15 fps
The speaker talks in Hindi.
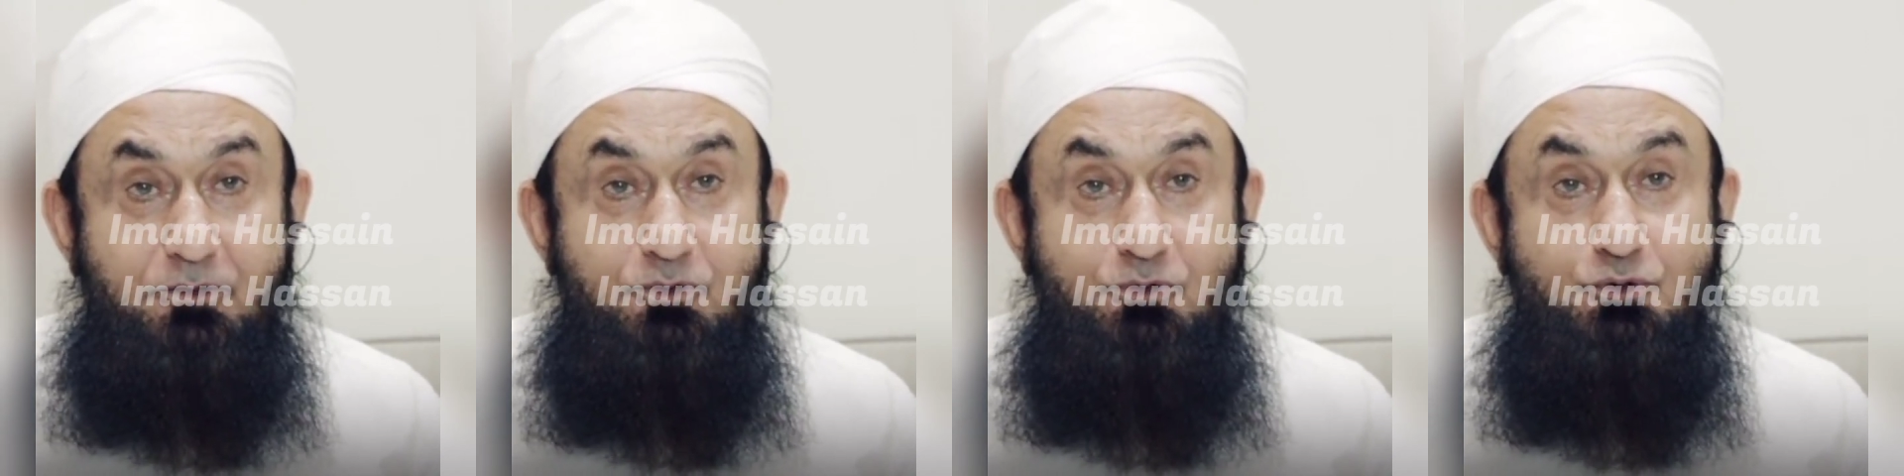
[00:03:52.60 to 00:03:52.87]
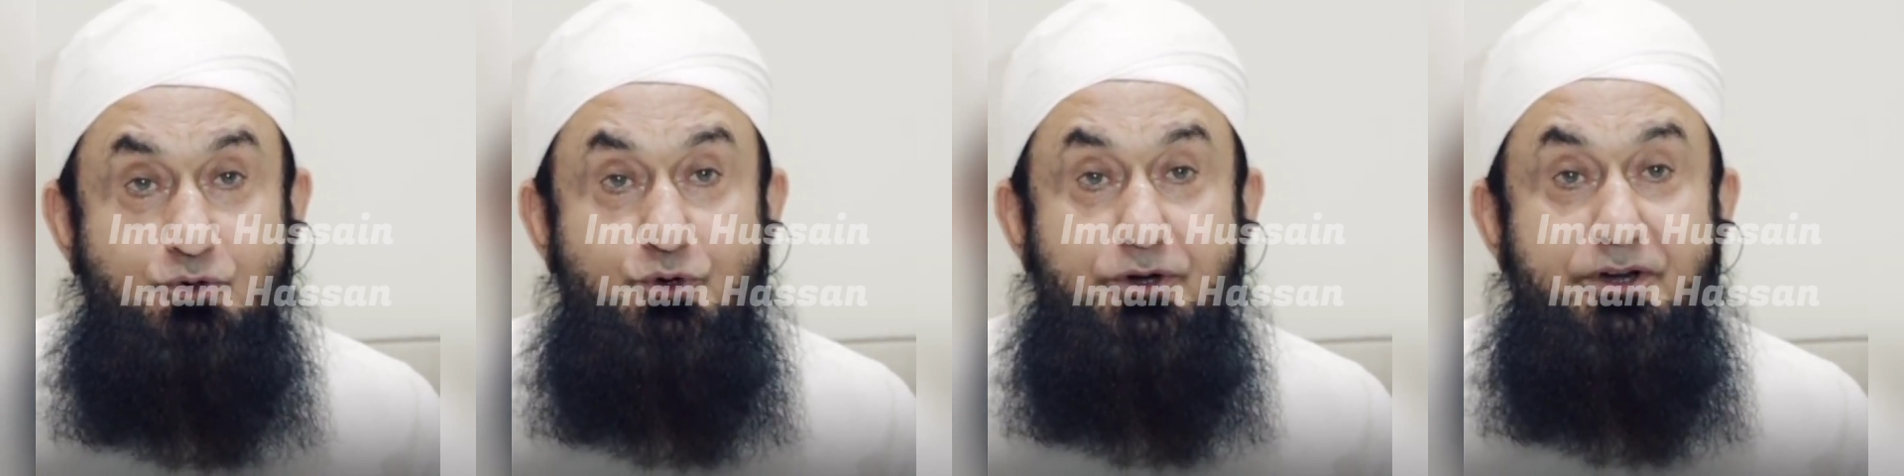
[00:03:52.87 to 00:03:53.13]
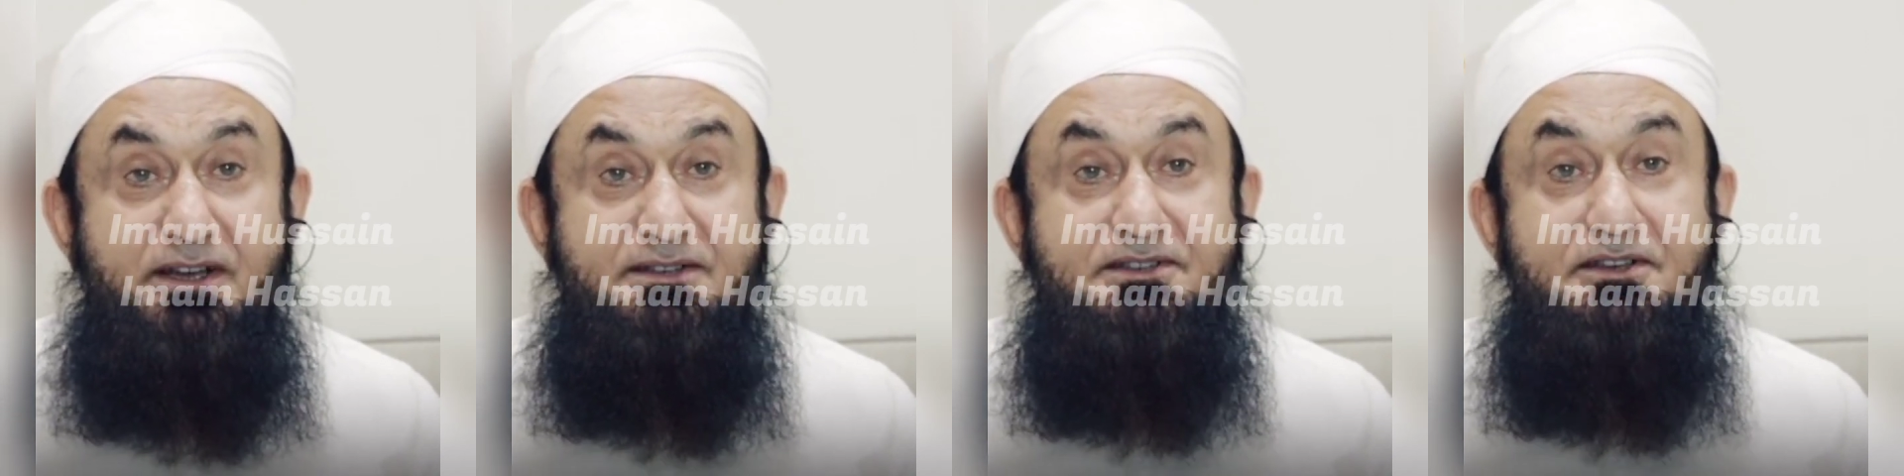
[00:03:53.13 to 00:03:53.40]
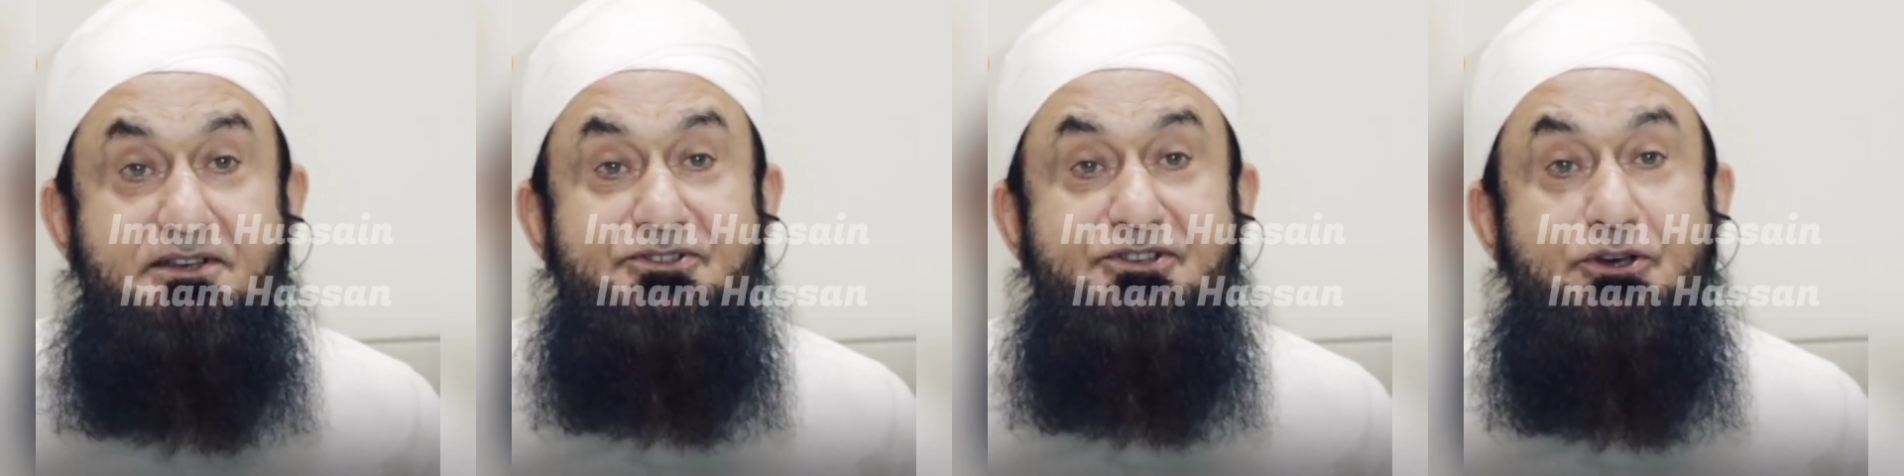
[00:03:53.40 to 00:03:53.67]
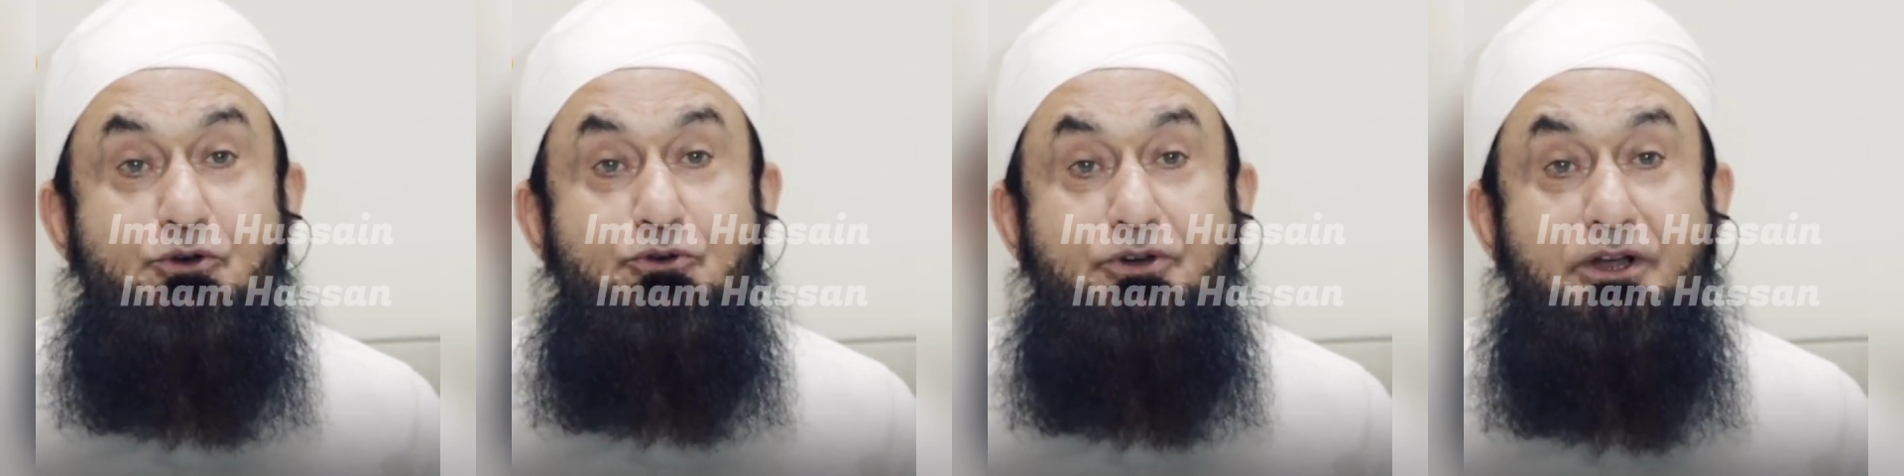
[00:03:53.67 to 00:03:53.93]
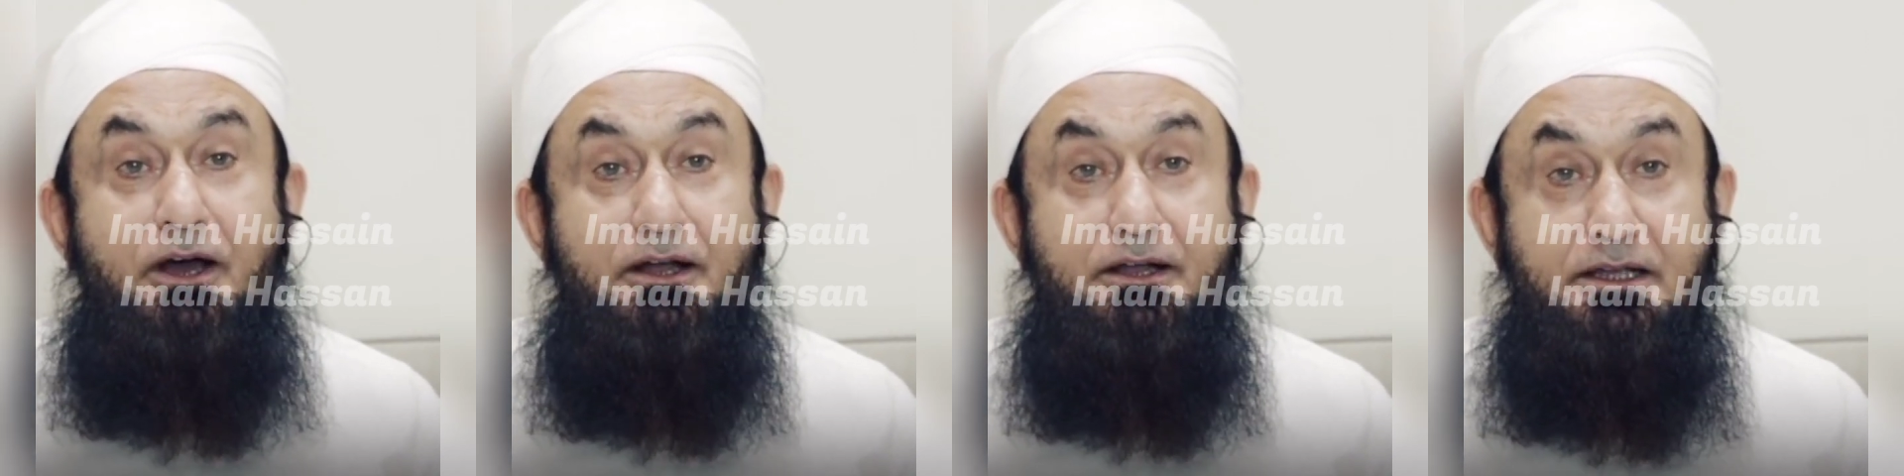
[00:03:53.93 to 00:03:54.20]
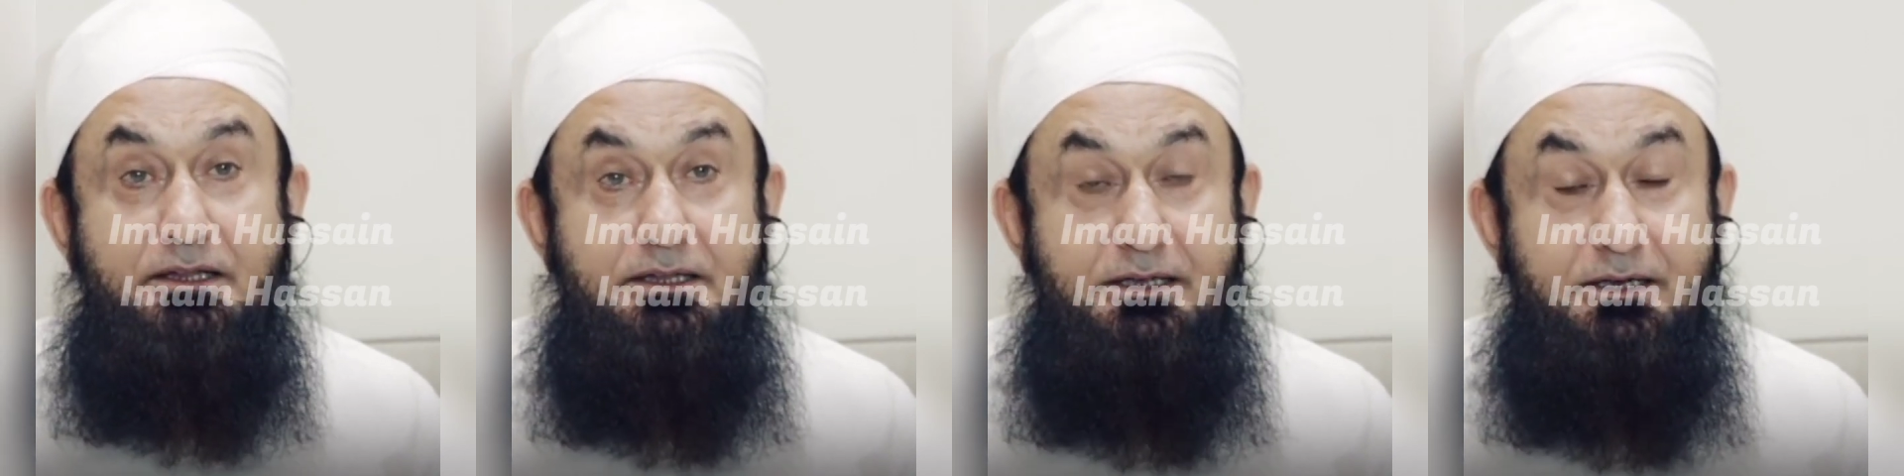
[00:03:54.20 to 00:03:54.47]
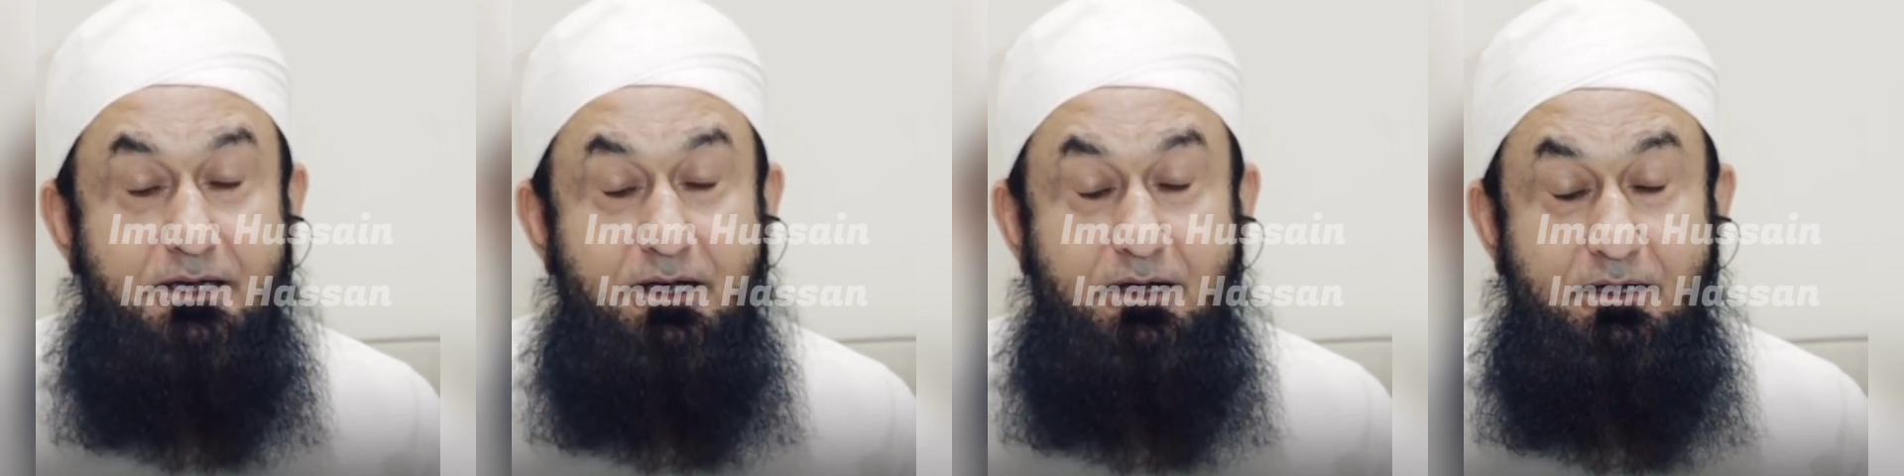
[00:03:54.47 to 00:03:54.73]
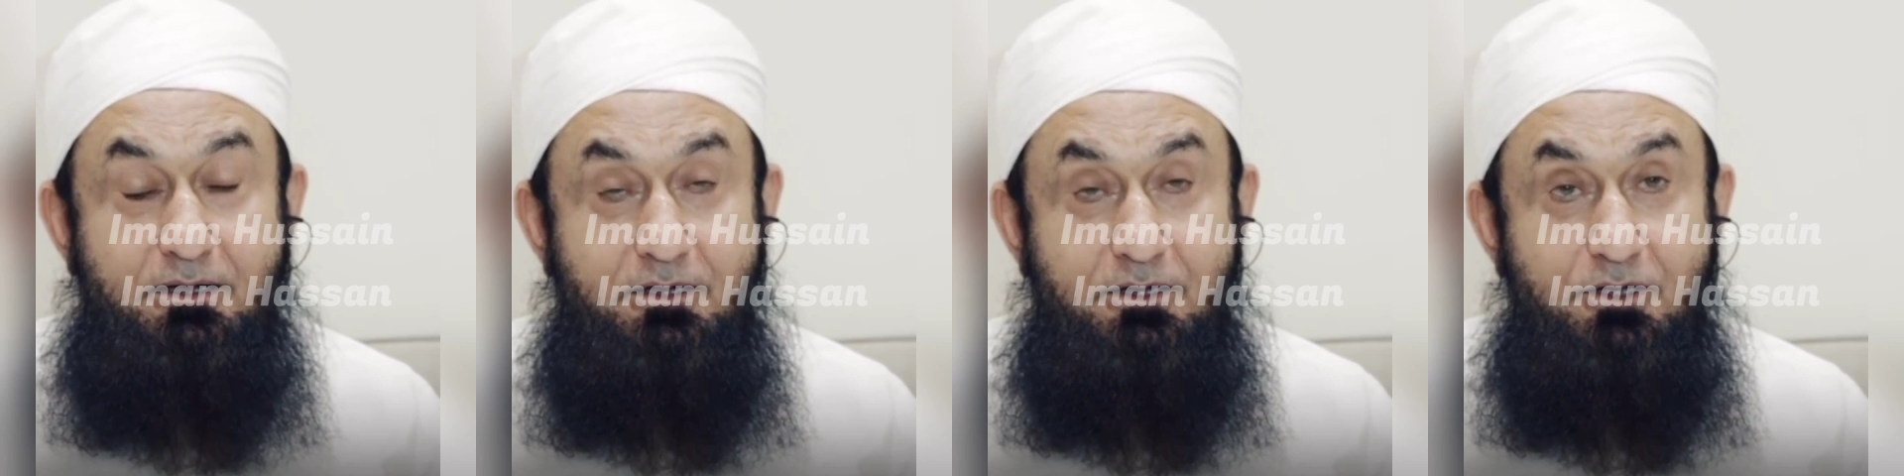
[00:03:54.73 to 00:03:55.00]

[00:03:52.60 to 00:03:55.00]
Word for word: तो थोड़ा सा सर उठा के देखा